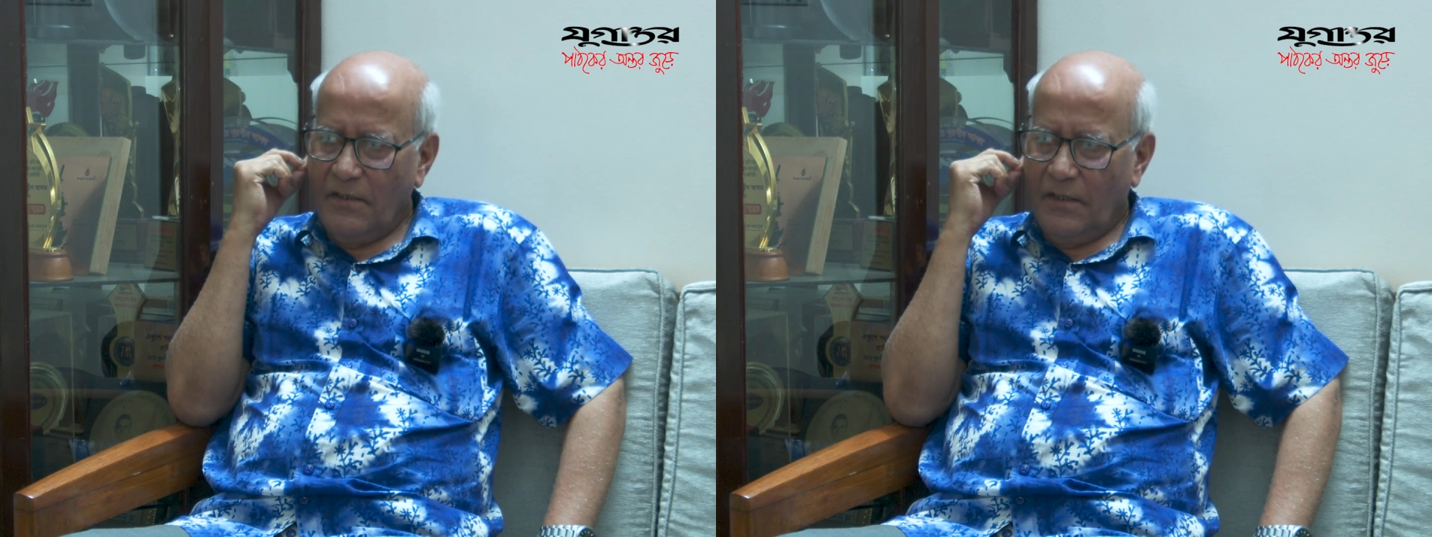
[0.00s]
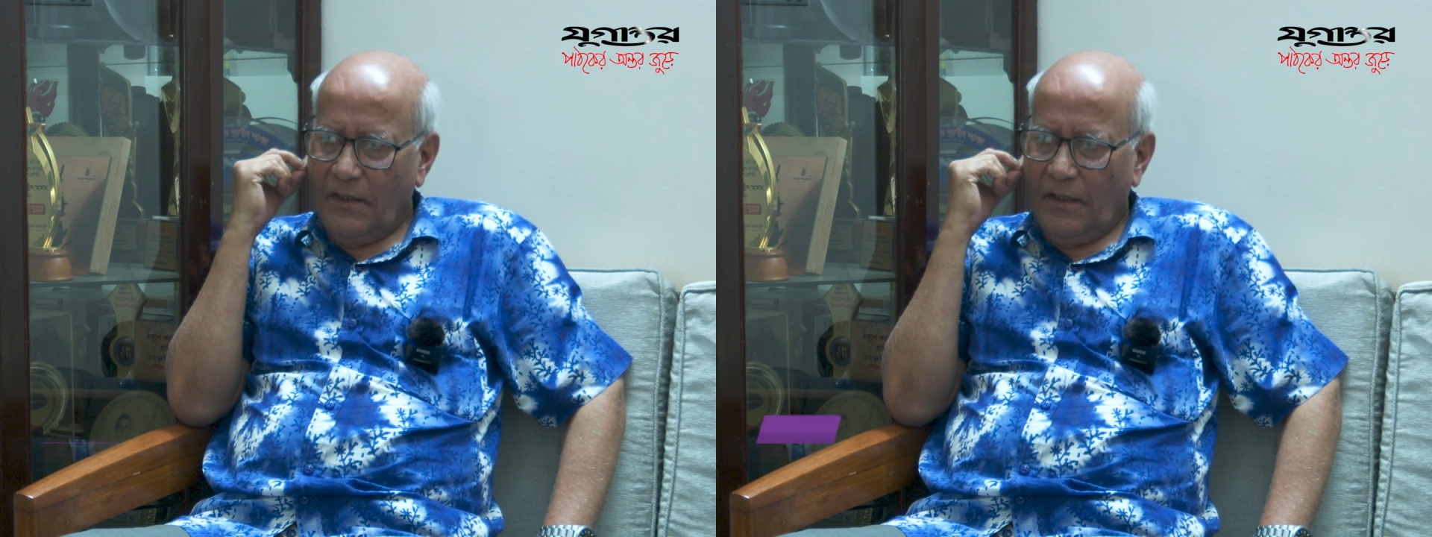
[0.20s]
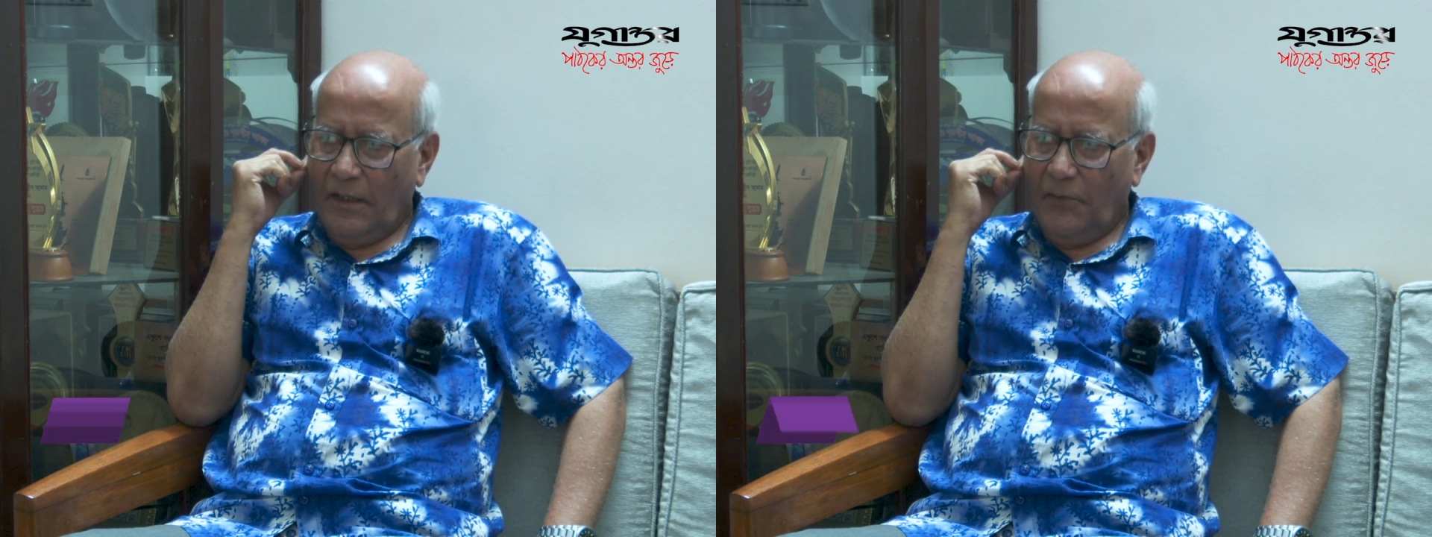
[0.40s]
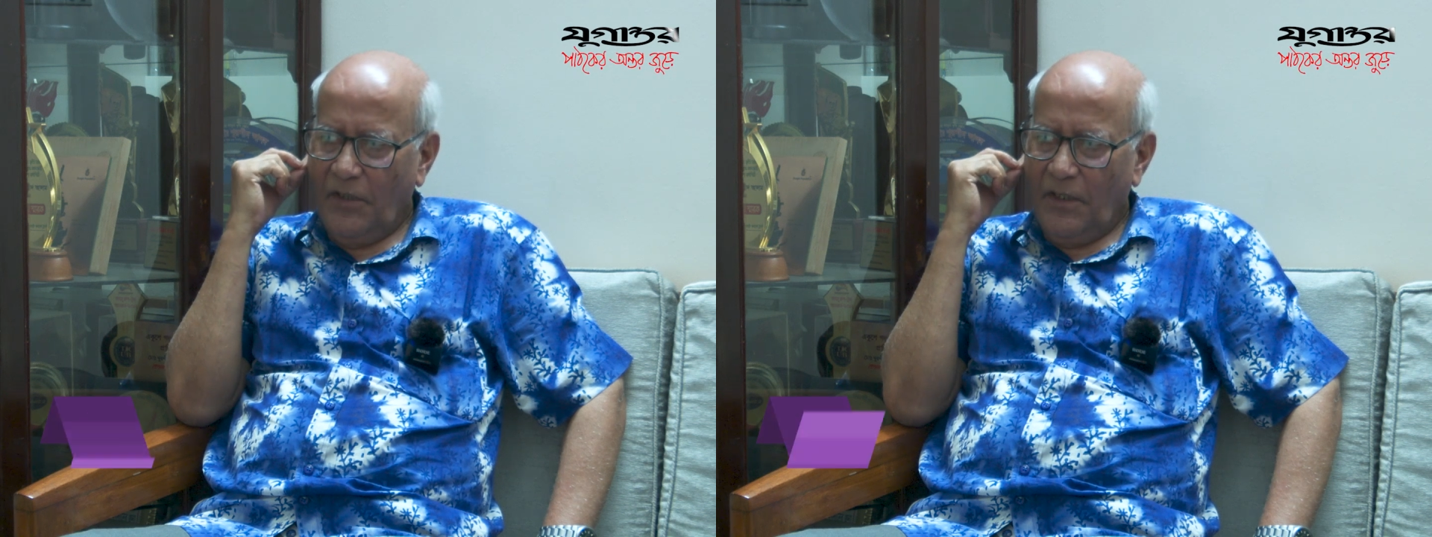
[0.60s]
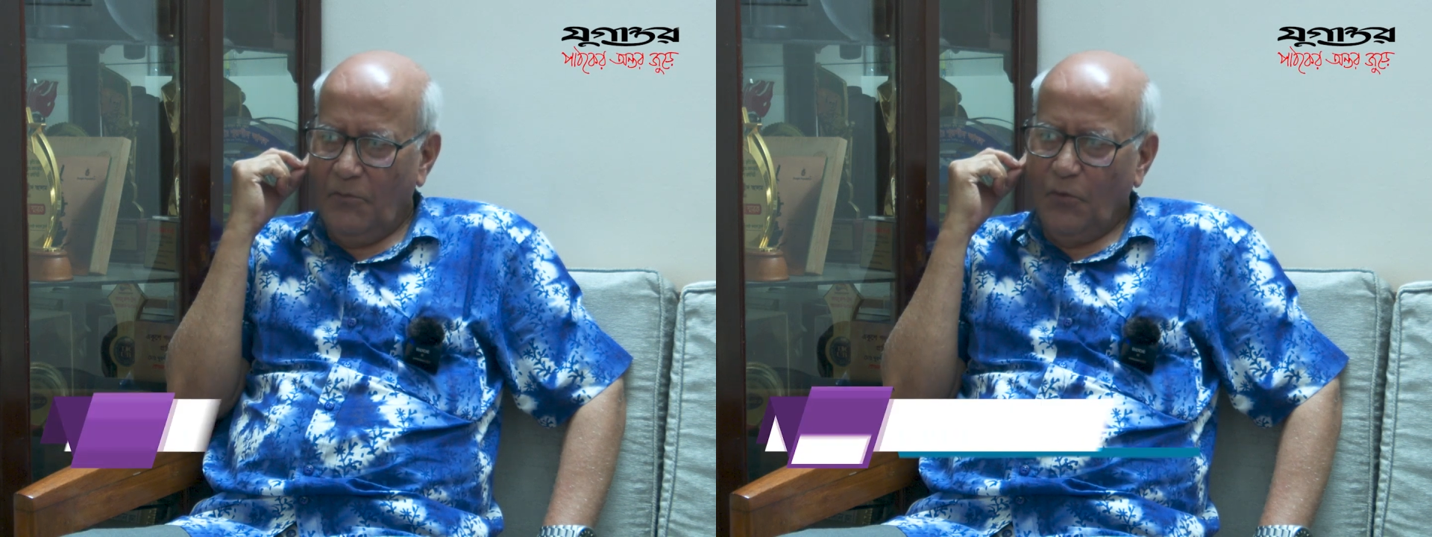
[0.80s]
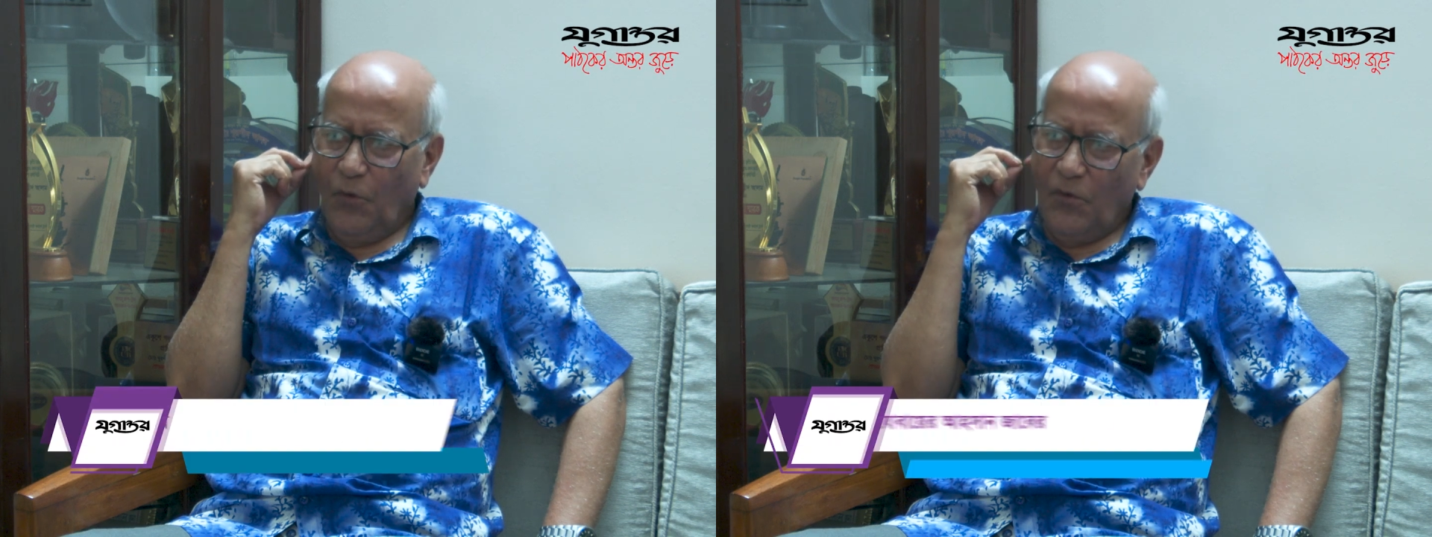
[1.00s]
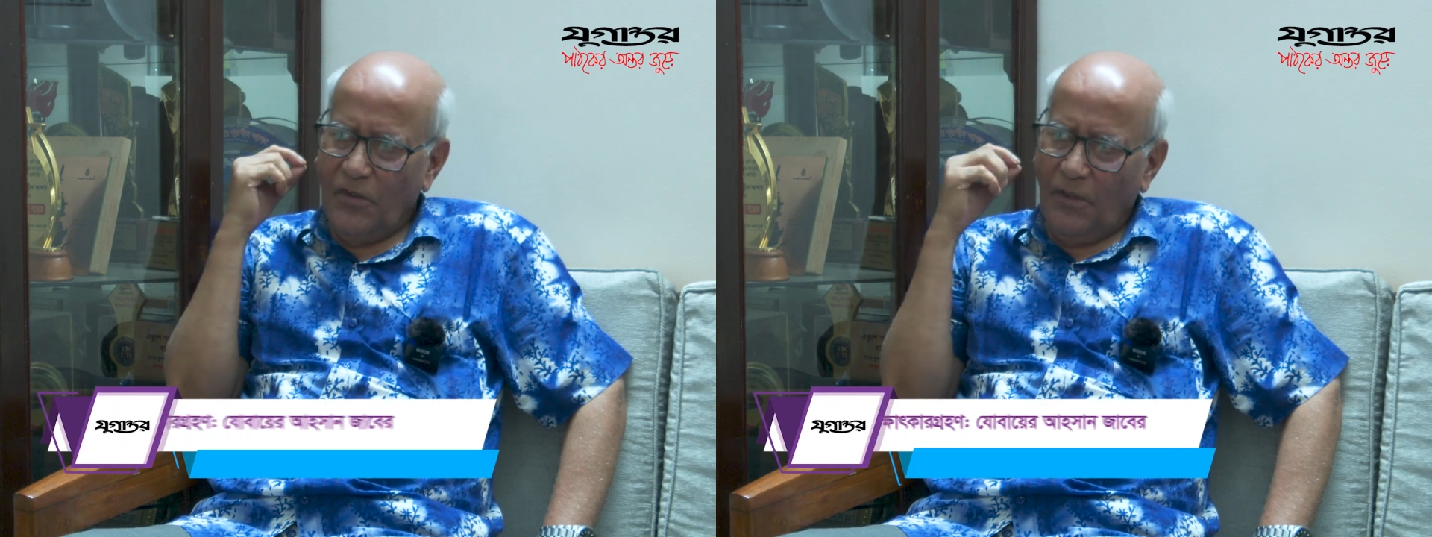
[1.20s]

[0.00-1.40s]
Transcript: যেটা গেলাম এটা আমি বলবো